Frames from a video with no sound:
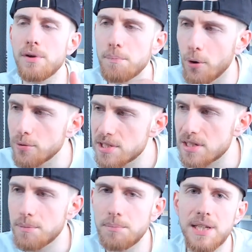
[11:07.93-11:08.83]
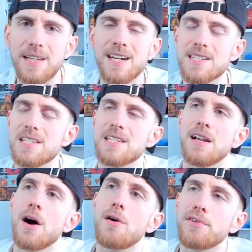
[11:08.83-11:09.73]
wir posten Embiid die ganze
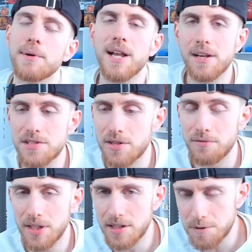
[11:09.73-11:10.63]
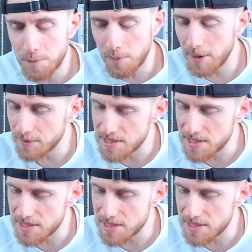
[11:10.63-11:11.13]
Zeit auf, aber dann hast du halt wieder das Problem,